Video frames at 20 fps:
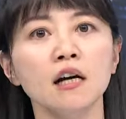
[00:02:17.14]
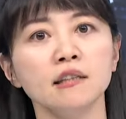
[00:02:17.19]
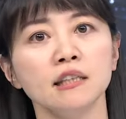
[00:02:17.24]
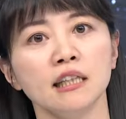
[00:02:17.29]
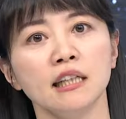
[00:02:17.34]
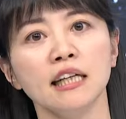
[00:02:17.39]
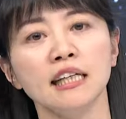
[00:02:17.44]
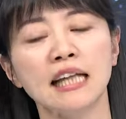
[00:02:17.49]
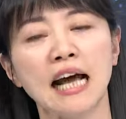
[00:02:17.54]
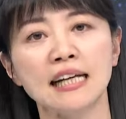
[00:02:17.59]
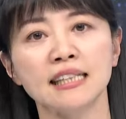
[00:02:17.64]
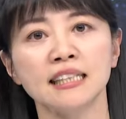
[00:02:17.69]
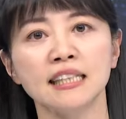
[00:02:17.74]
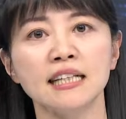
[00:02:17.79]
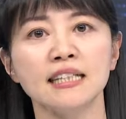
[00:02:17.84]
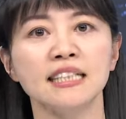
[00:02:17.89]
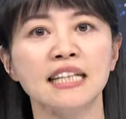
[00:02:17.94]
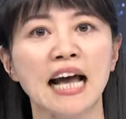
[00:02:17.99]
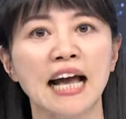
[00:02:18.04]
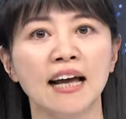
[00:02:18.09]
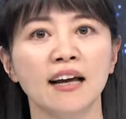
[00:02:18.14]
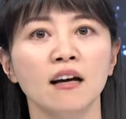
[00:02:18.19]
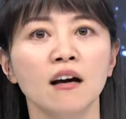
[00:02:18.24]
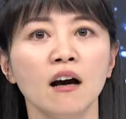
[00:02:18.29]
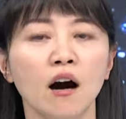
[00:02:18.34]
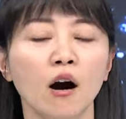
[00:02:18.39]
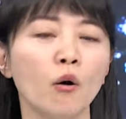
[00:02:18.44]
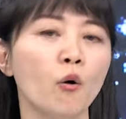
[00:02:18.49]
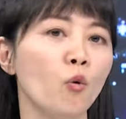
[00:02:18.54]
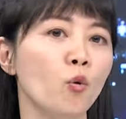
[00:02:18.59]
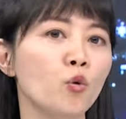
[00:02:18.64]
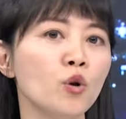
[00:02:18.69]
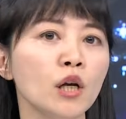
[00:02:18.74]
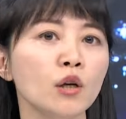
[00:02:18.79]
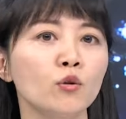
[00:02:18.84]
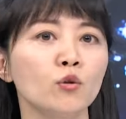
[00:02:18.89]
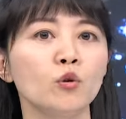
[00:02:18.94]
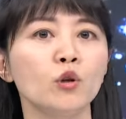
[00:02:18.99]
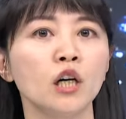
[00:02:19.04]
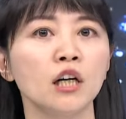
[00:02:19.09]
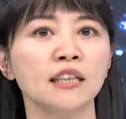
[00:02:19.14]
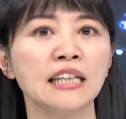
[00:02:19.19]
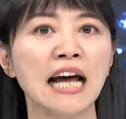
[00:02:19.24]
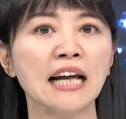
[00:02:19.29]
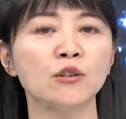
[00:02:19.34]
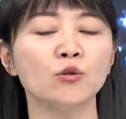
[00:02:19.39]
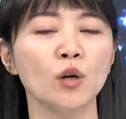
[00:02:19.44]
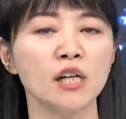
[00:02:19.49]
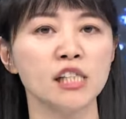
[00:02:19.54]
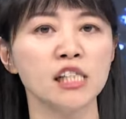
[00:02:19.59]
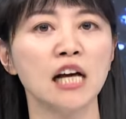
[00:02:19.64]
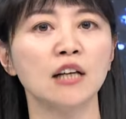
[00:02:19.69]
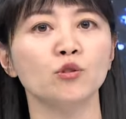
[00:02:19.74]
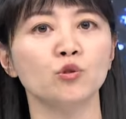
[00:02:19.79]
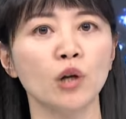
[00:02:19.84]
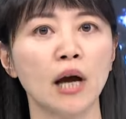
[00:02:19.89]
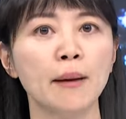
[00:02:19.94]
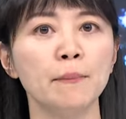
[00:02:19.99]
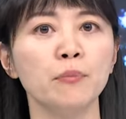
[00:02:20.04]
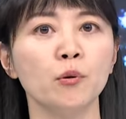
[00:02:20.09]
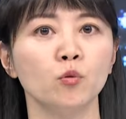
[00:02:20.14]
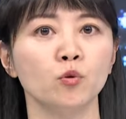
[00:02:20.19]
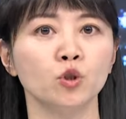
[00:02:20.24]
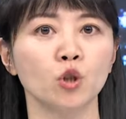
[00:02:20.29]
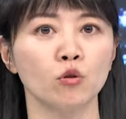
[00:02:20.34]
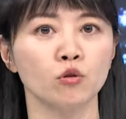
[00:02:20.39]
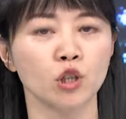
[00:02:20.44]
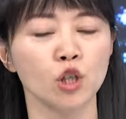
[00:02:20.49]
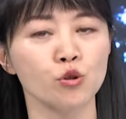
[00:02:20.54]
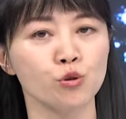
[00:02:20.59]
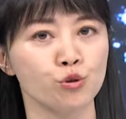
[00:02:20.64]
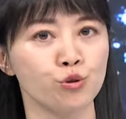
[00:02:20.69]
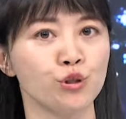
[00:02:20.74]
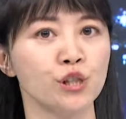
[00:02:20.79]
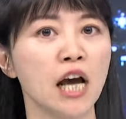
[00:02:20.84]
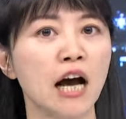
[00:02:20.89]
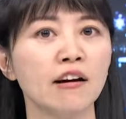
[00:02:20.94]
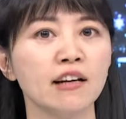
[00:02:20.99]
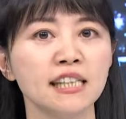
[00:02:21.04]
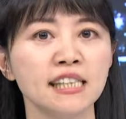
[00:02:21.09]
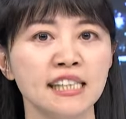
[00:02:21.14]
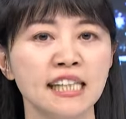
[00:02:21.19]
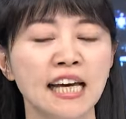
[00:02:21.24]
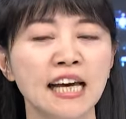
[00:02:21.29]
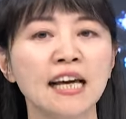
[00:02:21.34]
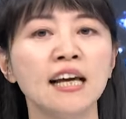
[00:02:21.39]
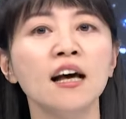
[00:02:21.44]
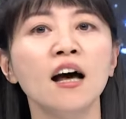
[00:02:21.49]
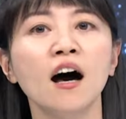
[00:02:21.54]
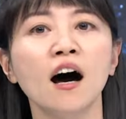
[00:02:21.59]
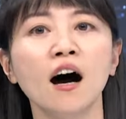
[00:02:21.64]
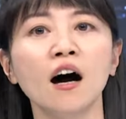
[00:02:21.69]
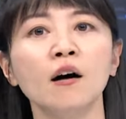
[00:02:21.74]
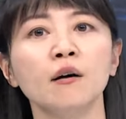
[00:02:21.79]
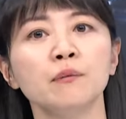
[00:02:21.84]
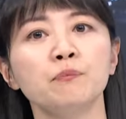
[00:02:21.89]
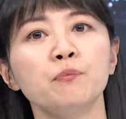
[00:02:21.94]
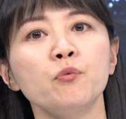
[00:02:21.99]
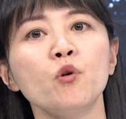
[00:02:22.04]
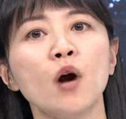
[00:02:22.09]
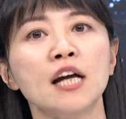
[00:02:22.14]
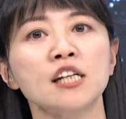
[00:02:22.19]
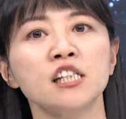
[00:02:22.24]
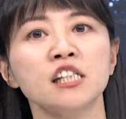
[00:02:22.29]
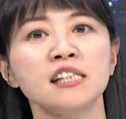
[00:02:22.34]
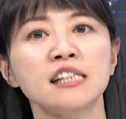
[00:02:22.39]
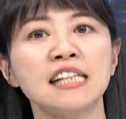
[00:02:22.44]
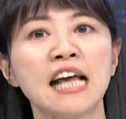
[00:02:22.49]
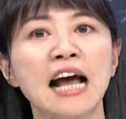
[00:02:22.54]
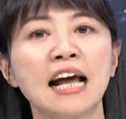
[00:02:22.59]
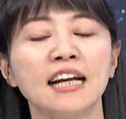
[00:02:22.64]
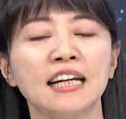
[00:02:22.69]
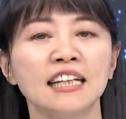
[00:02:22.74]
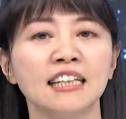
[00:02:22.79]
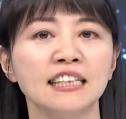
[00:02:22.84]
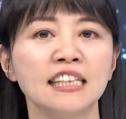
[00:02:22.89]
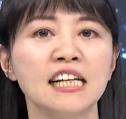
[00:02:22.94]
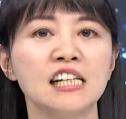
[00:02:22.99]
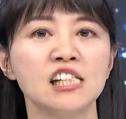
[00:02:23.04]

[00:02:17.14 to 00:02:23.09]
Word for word: 贺锦丽她现在呃无论如何，她对上川普总是需要一些呃，不管是在理